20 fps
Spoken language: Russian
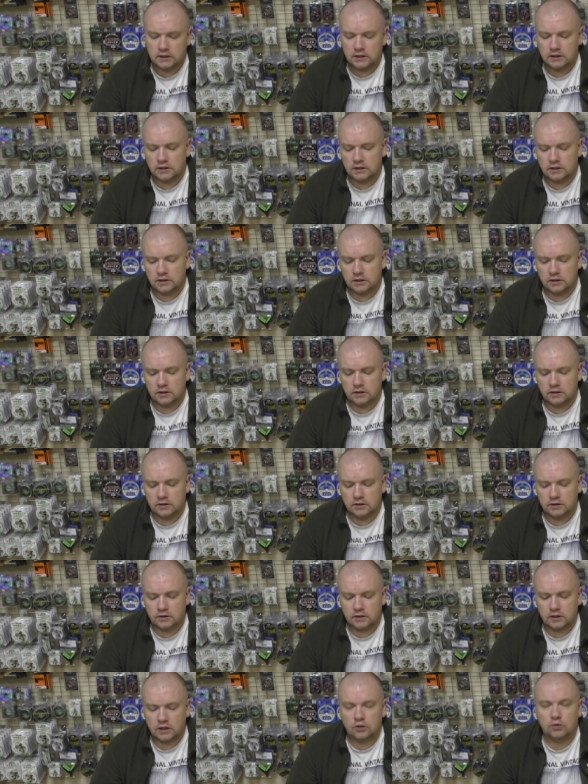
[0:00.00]

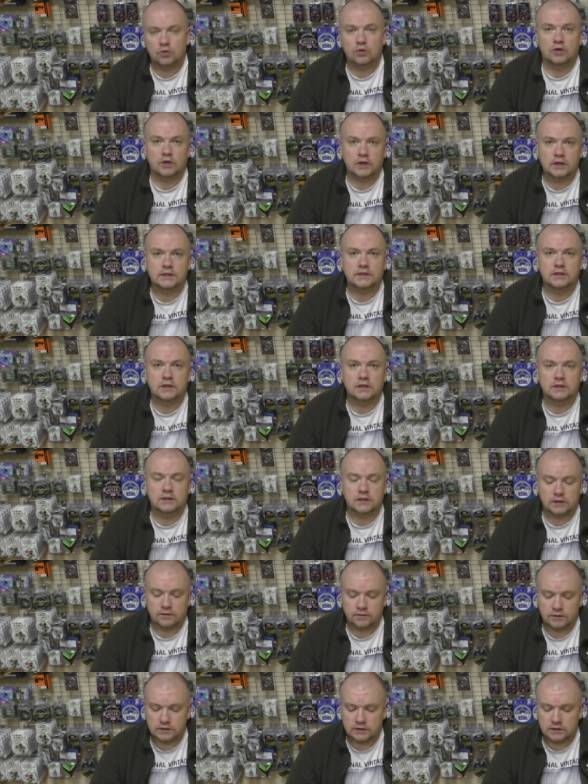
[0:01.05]
и которую я снял,
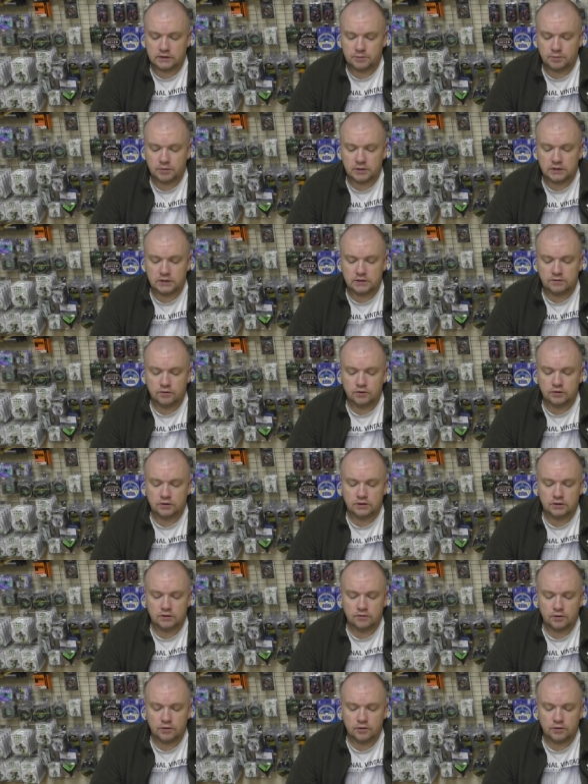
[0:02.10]
соответственно, с производства.